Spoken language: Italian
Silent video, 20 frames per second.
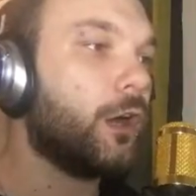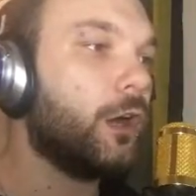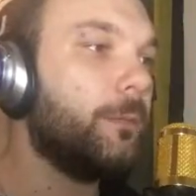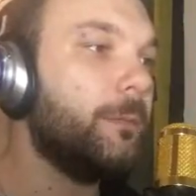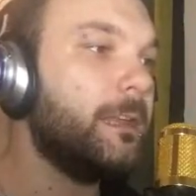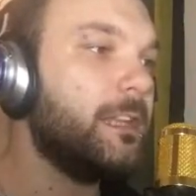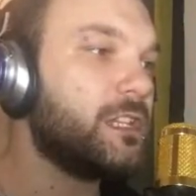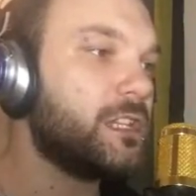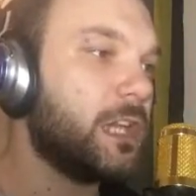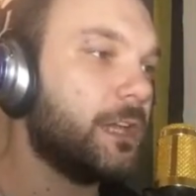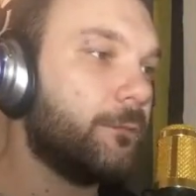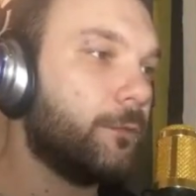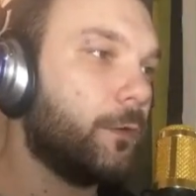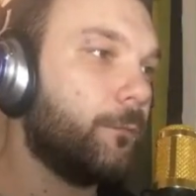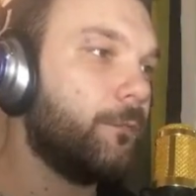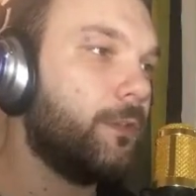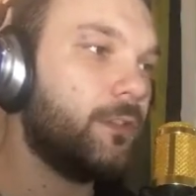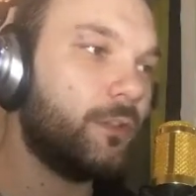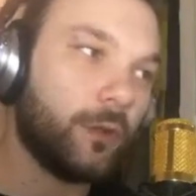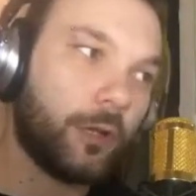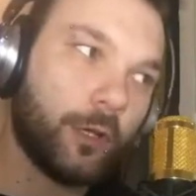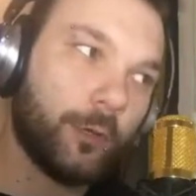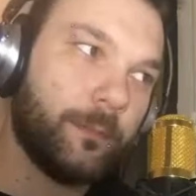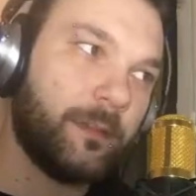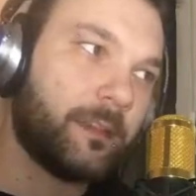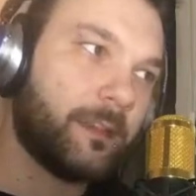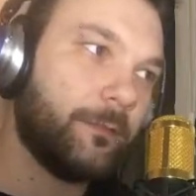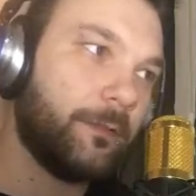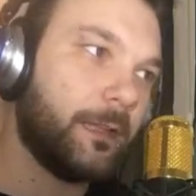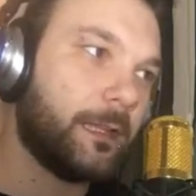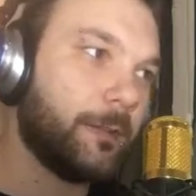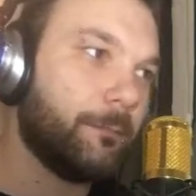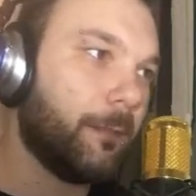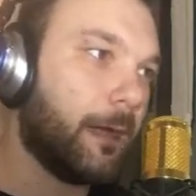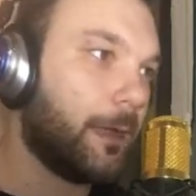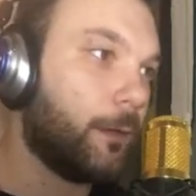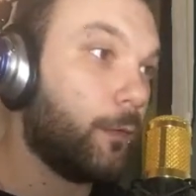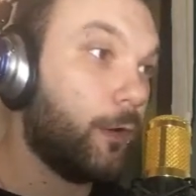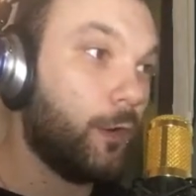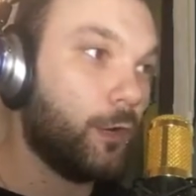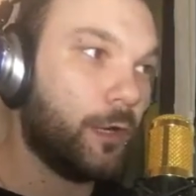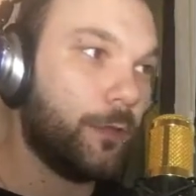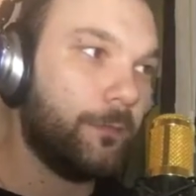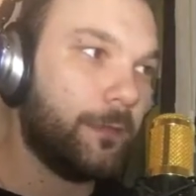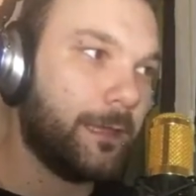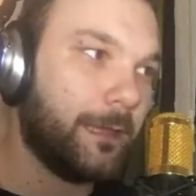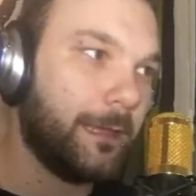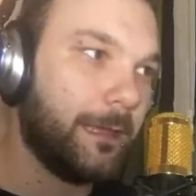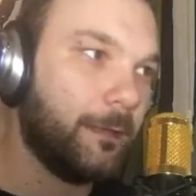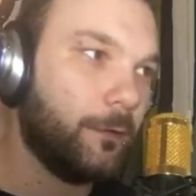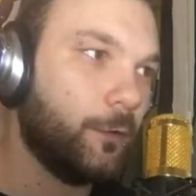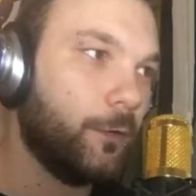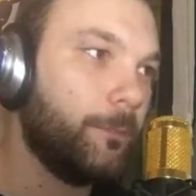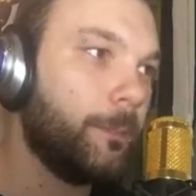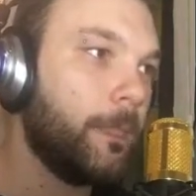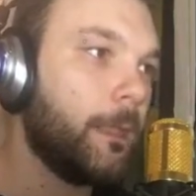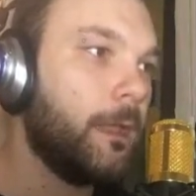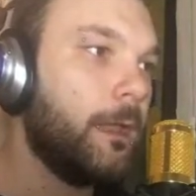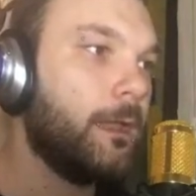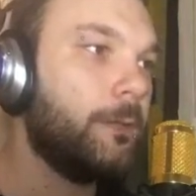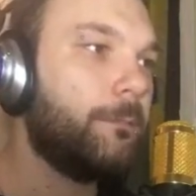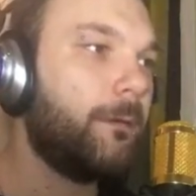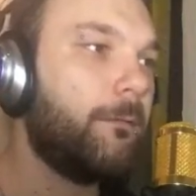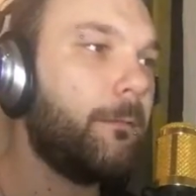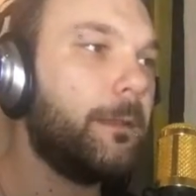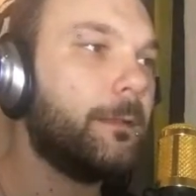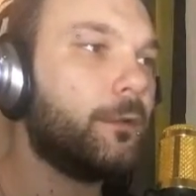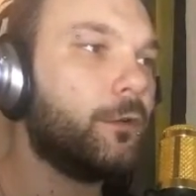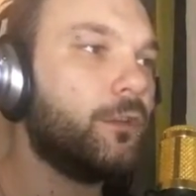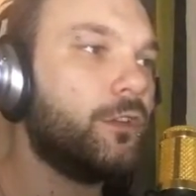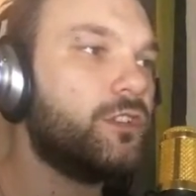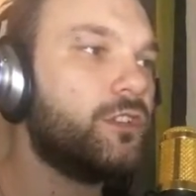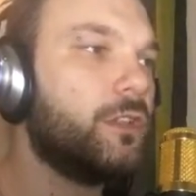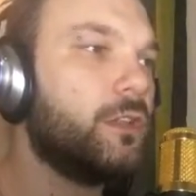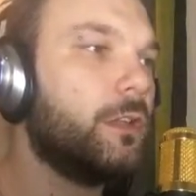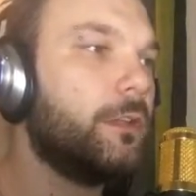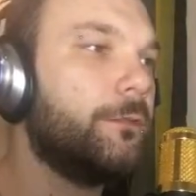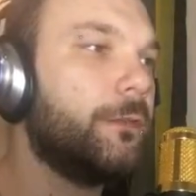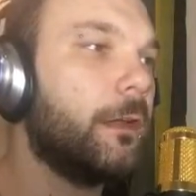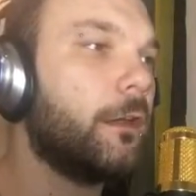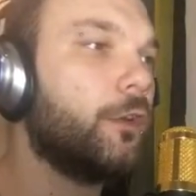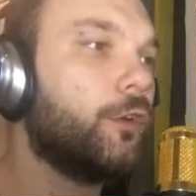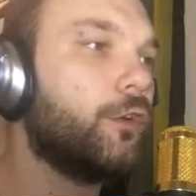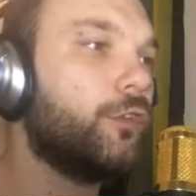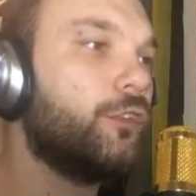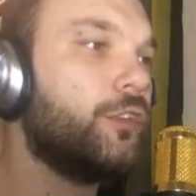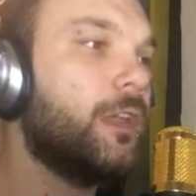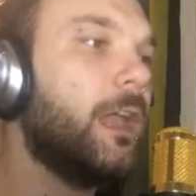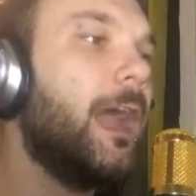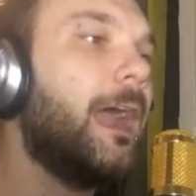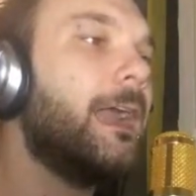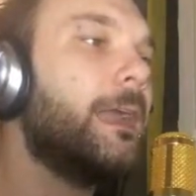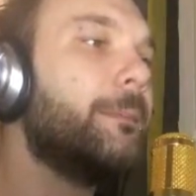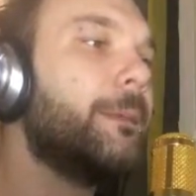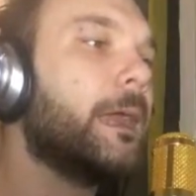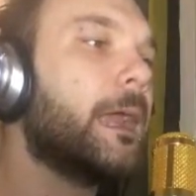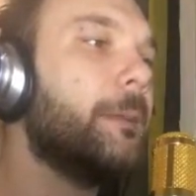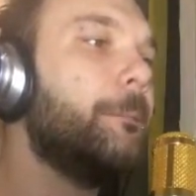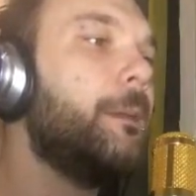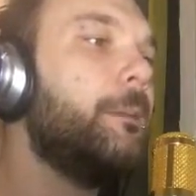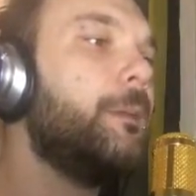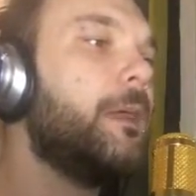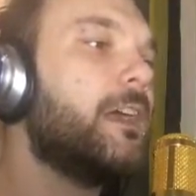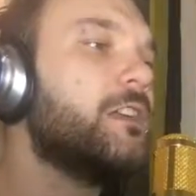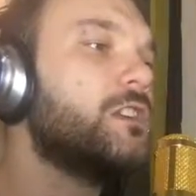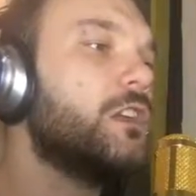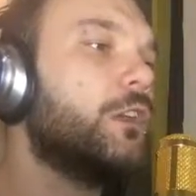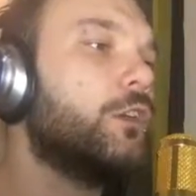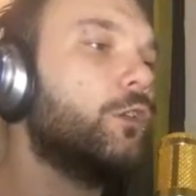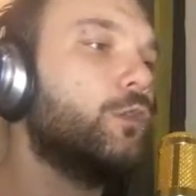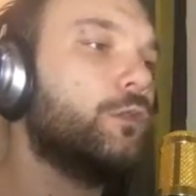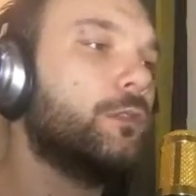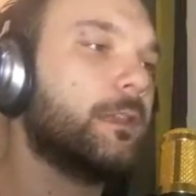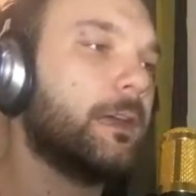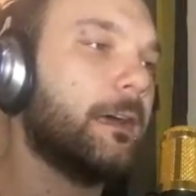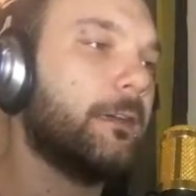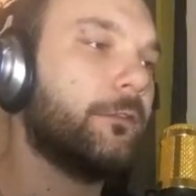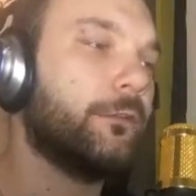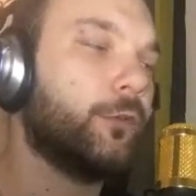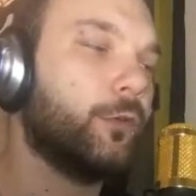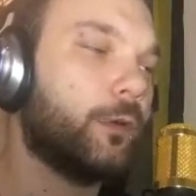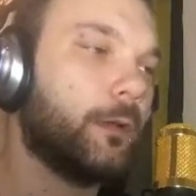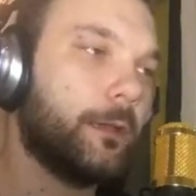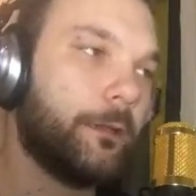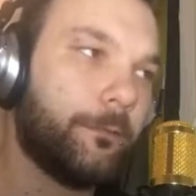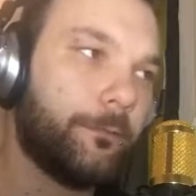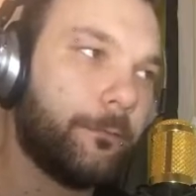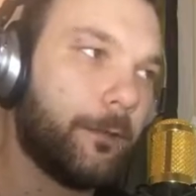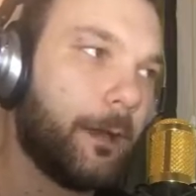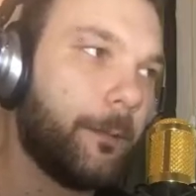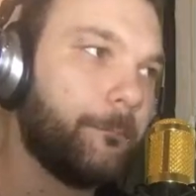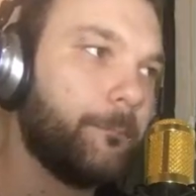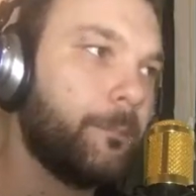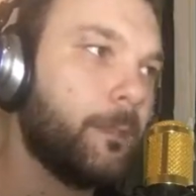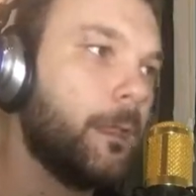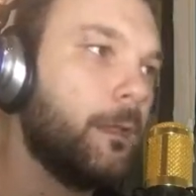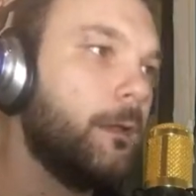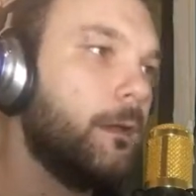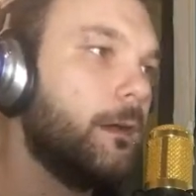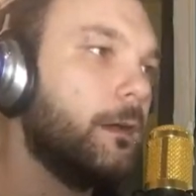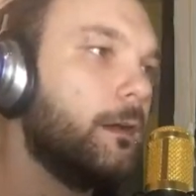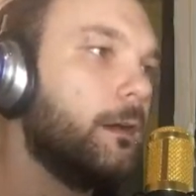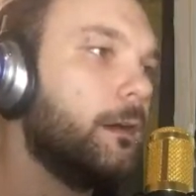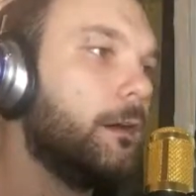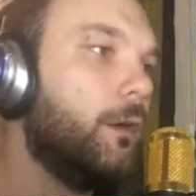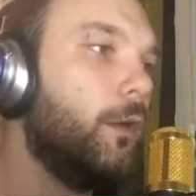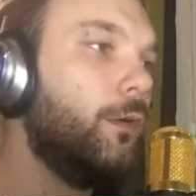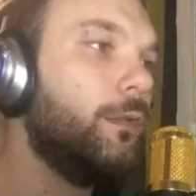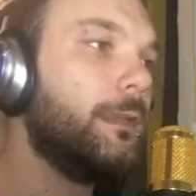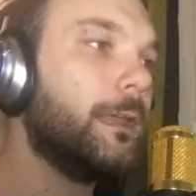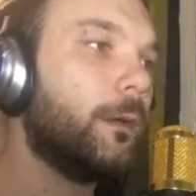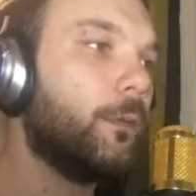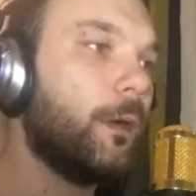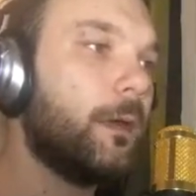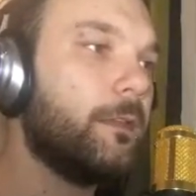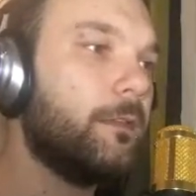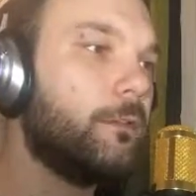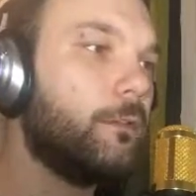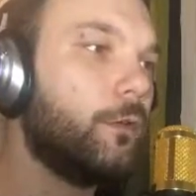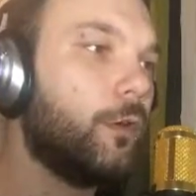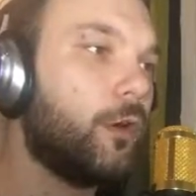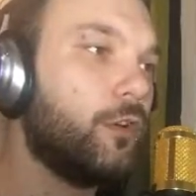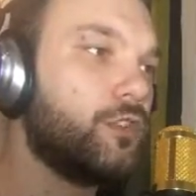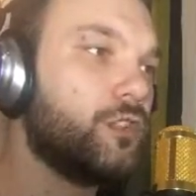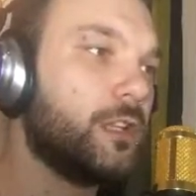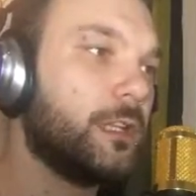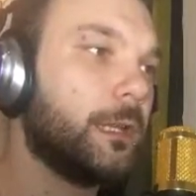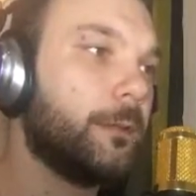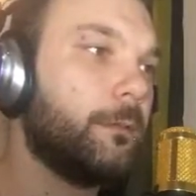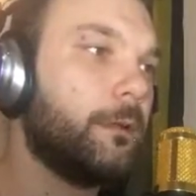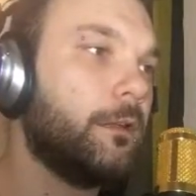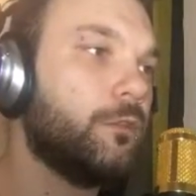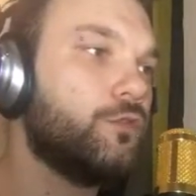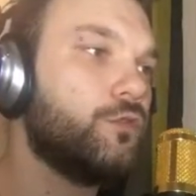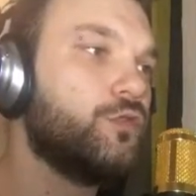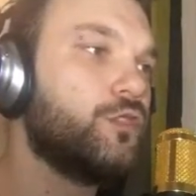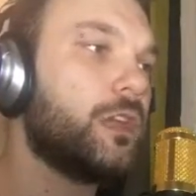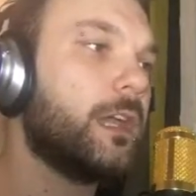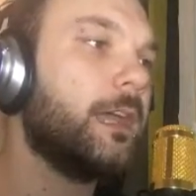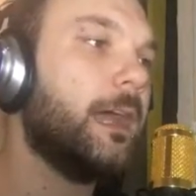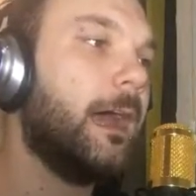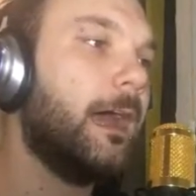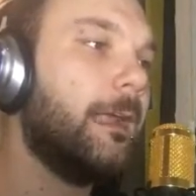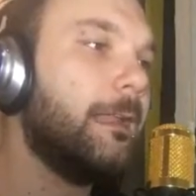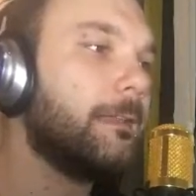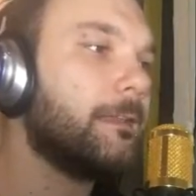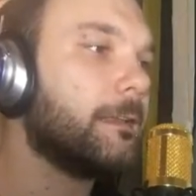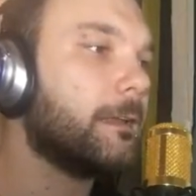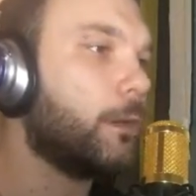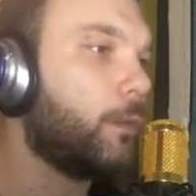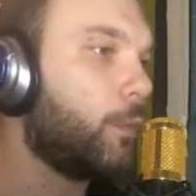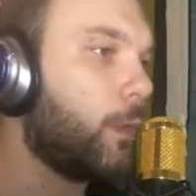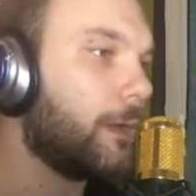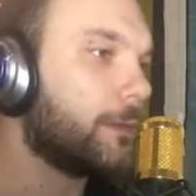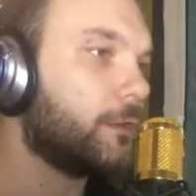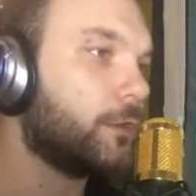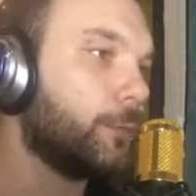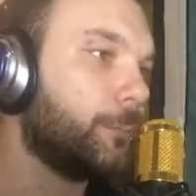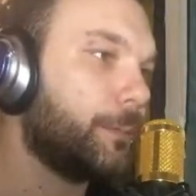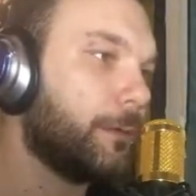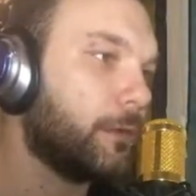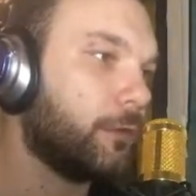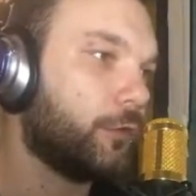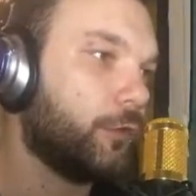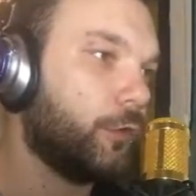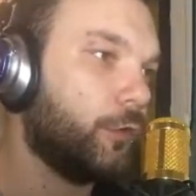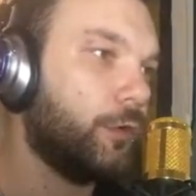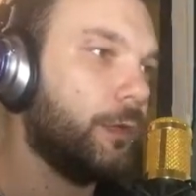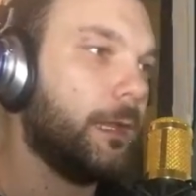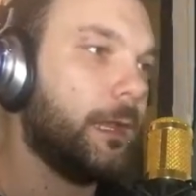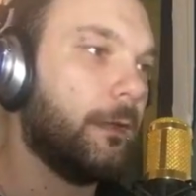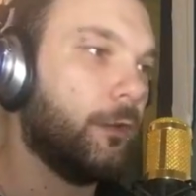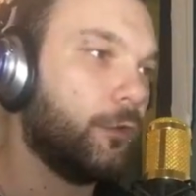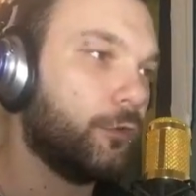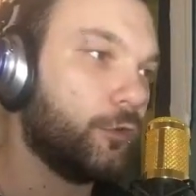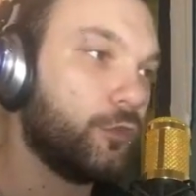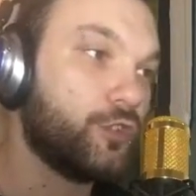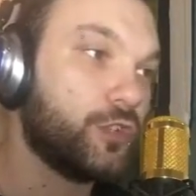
come dicevo, visto che non mi scrivete mai quello che vi chiedo, il pavimento ho deciso di farlo così, anche perché mi piace il contrasto che fa. Eh, oltre a questo, oggi andremo ad aggiungere altre 4 persone al nostro